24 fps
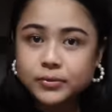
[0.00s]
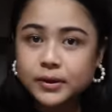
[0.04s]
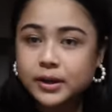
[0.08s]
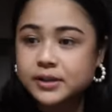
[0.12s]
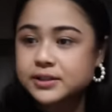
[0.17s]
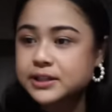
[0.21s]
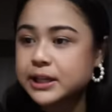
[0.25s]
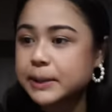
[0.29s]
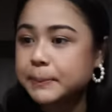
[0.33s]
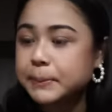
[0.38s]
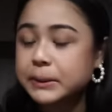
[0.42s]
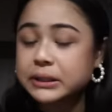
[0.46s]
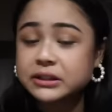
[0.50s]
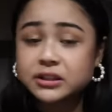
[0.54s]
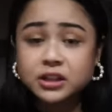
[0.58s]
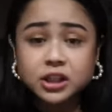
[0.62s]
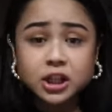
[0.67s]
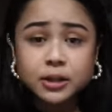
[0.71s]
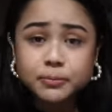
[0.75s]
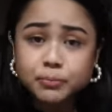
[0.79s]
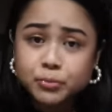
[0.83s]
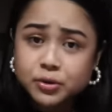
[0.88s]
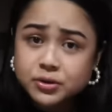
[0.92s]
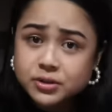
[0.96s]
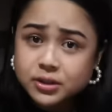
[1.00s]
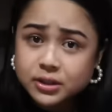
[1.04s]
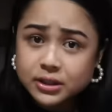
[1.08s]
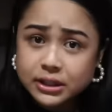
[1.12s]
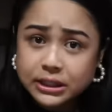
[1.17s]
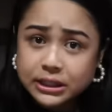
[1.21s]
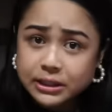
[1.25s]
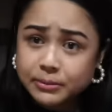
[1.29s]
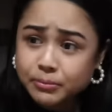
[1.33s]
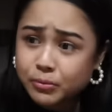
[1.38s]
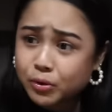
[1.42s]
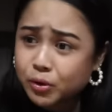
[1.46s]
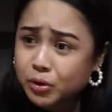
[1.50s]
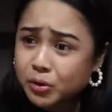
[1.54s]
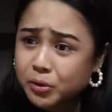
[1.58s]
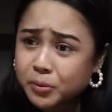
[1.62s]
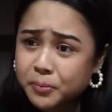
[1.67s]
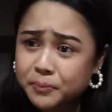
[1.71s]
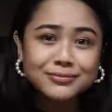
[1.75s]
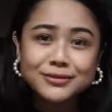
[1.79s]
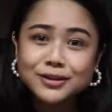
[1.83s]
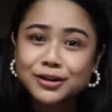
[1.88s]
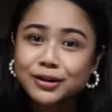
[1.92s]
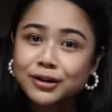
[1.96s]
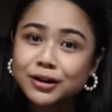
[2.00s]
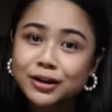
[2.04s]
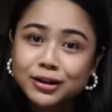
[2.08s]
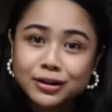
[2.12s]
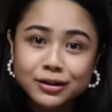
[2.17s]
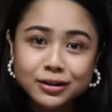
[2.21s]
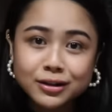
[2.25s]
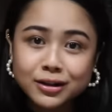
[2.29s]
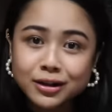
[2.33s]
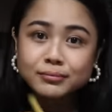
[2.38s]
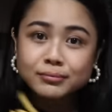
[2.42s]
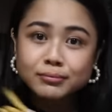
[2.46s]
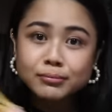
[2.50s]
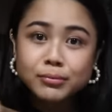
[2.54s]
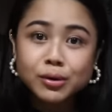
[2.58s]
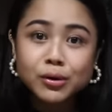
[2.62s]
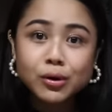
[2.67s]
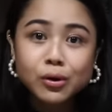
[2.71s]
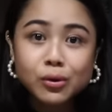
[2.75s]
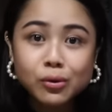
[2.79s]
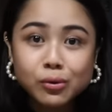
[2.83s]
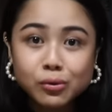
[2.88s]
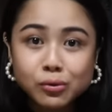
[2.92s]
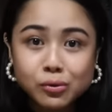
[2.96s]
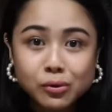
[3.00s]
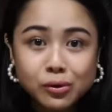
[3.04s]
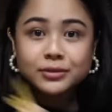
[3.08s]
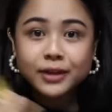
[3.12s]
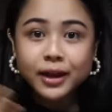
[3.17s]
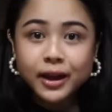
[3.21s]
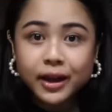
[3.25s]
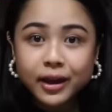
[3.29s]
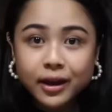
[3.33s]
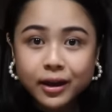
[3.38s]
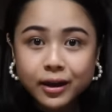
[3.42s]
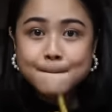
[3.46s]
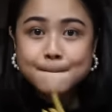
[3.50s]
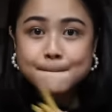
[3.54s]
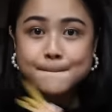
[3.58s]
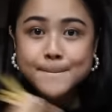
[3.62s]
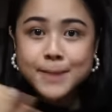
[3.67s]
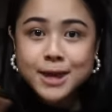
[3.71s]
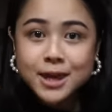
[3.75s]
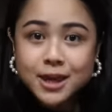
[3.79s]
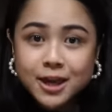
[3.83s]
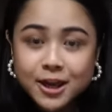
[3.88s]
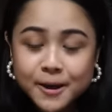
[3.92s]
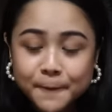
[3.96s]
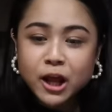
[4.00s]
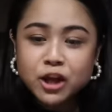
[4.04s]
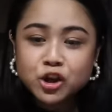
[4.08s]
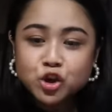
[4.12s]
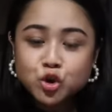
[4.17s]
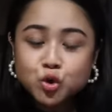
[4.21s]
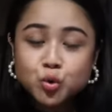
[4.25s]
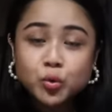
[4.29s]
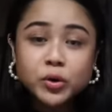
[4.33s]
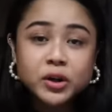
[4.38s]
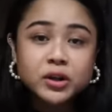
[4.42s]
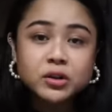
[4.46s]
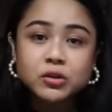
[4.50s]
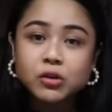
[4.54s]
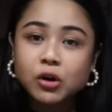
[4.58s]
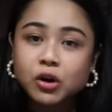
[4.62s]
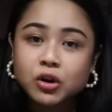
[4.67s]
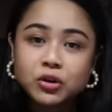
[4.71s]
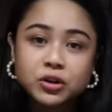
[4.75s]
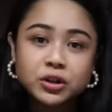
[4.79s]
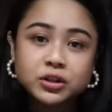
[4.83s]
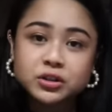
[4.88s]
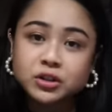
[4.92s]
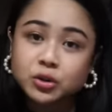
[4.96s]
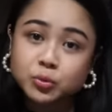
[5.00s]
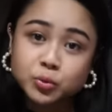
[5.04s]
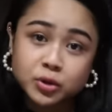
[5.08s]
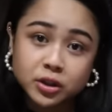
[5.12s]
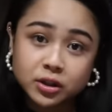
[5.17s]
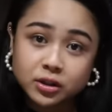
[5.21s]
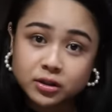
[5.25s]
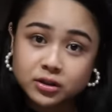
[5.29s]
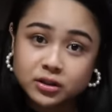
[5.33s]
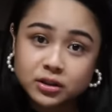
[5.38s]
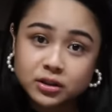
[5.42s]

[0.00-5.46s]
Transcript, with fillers: Kasi pag tanggap mo yung sarili mo, girl, bro, te, me, you can conquer the world.